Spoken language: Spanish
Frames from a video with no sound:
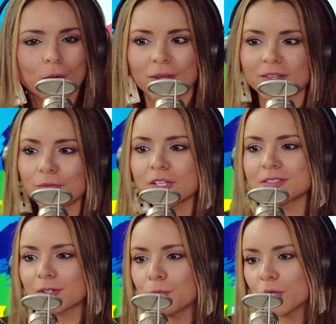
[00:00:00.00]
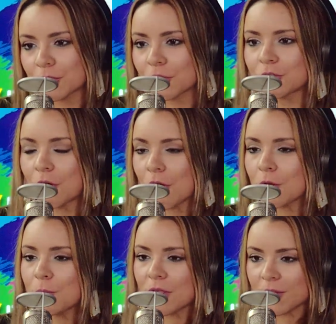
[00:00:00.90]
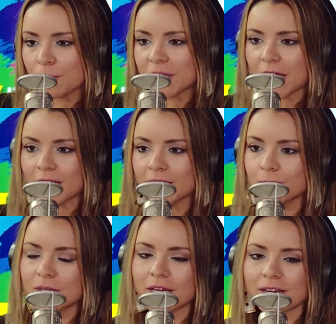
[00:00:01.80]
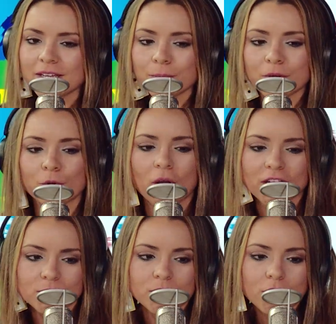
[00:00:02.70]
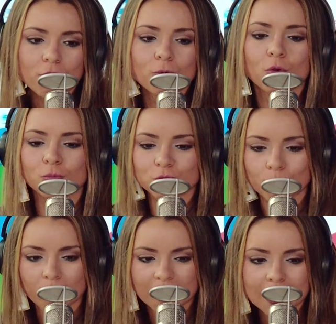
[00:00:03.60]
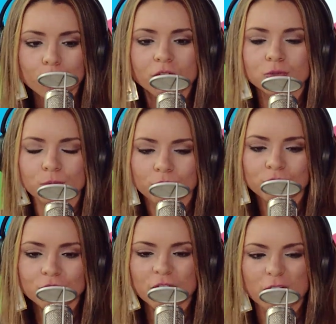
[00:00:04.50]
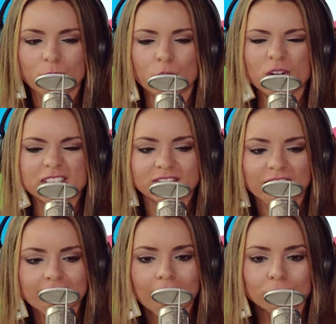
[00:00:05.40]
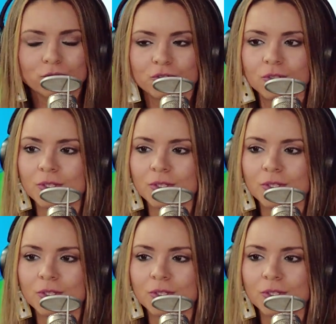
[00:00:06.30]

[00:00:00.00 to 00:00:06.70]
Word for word: Netflix tiene un poquito de todo, puedes picar aquí, picar allá, pero HBO con sus películas y sus producciones es como un steakhouse.